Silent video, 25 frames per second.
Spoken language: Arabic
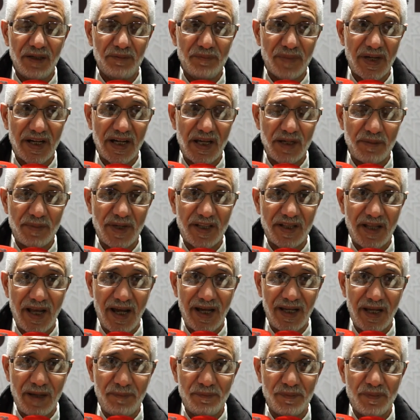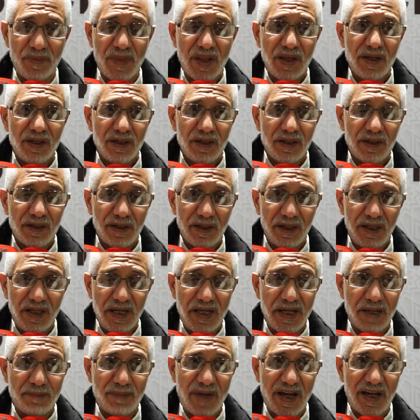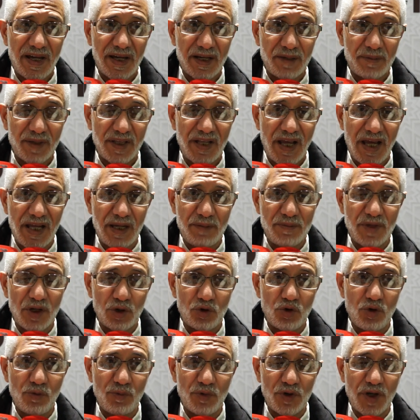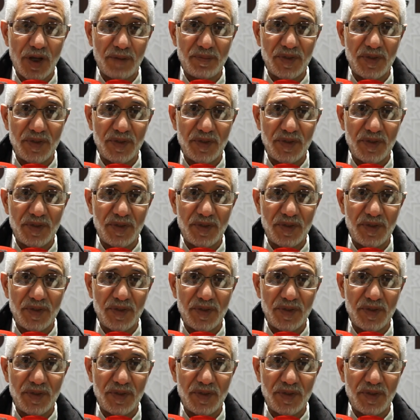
مغاربة العالم لأن مغاربة العالم يقومون